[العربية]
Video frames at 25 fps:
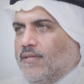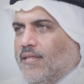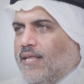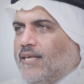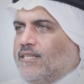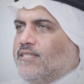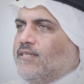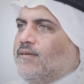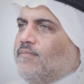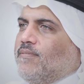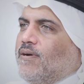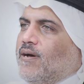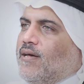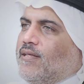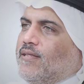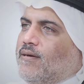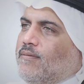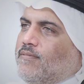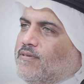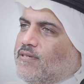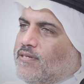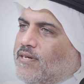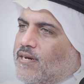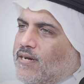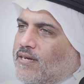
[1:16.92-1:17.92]
ليش نبغى
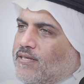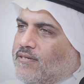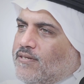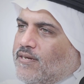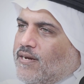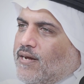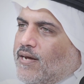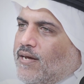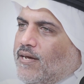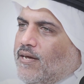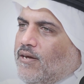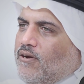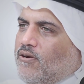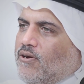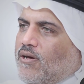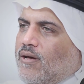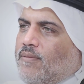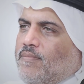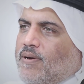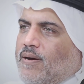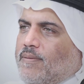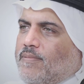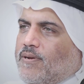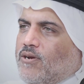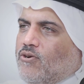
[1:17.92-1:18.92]
اعضاء بشريه صناعيه
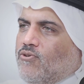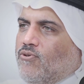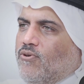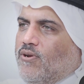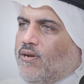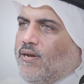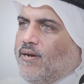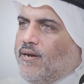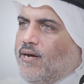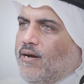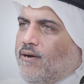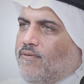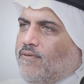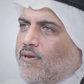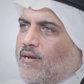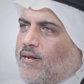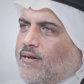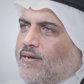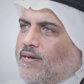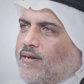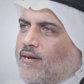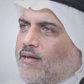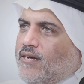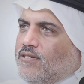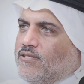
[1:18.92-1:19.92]
امامنا كلنا
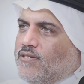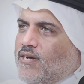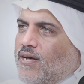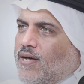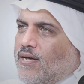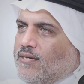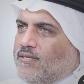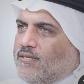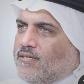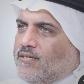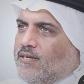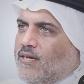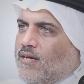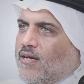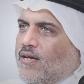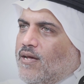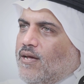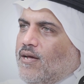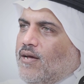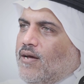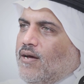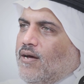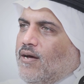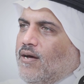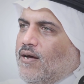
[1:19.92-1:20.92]
حوالينا اشخاص
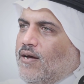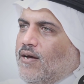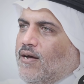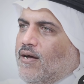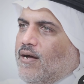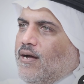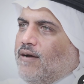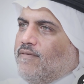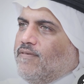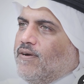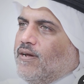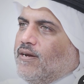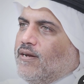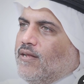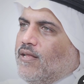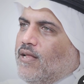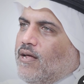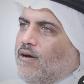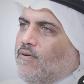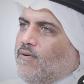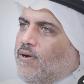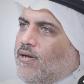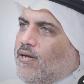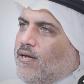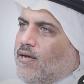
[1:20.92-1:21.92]
آه، عافانا
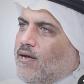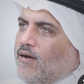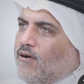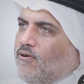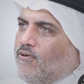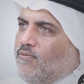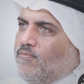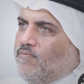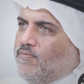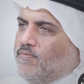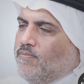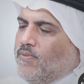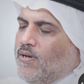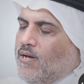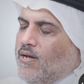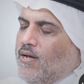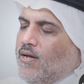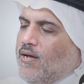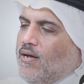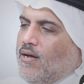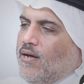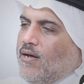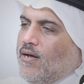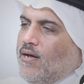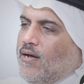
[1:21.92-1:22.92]
الله واياكم
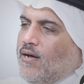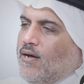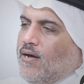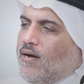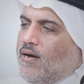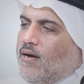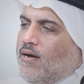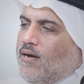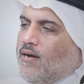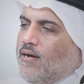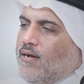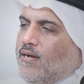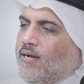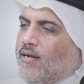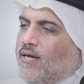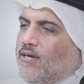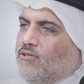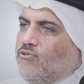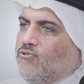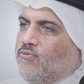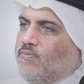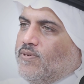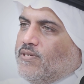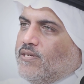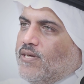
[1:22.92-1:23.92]
آه، اللي
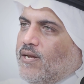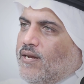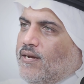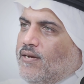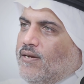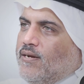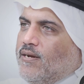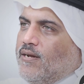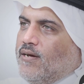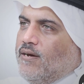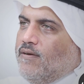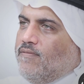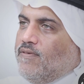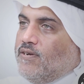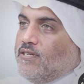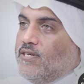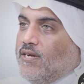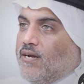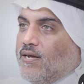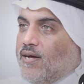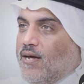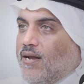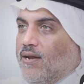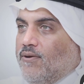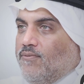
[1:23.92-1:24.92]
عنده مثلا
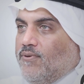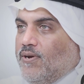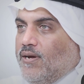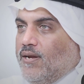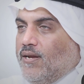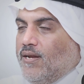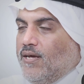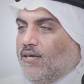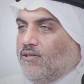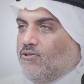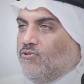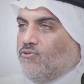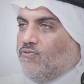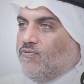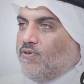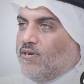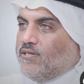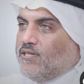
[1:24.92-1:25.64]
فشل كلوي اللي عنده